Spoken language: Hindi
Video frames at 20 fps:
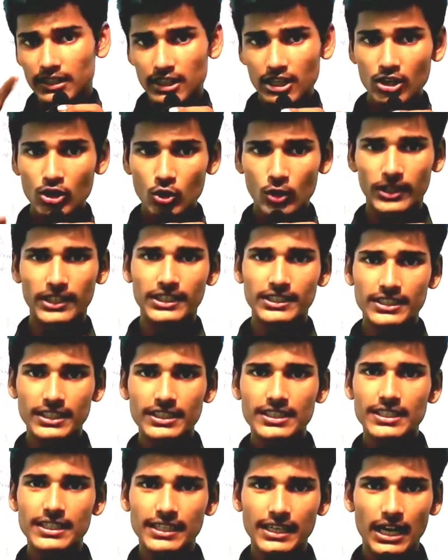ये
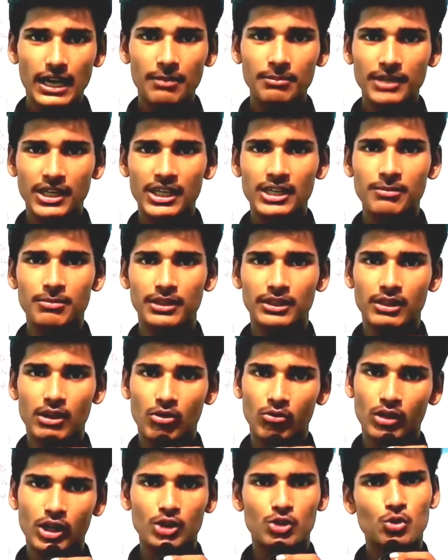कॉलेजेस के नाम नहीं
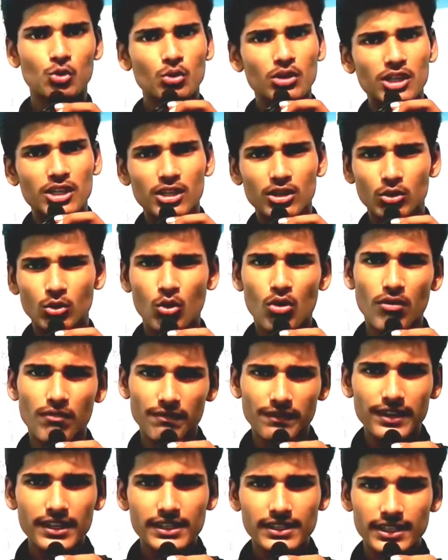बताऊंगा क्योंकि ये तो
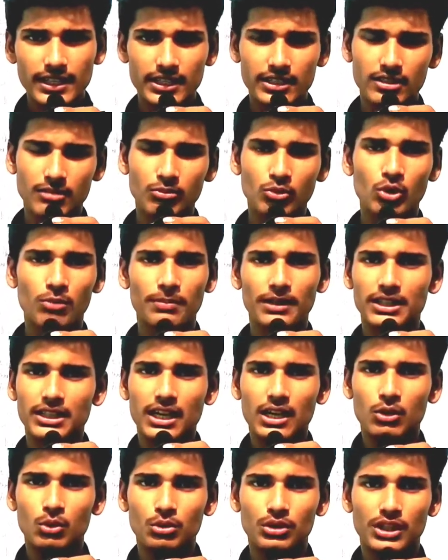ऑब्वियस हैं सबको
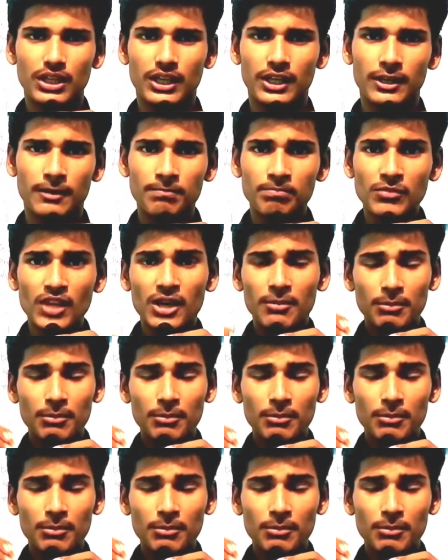पता होते हैं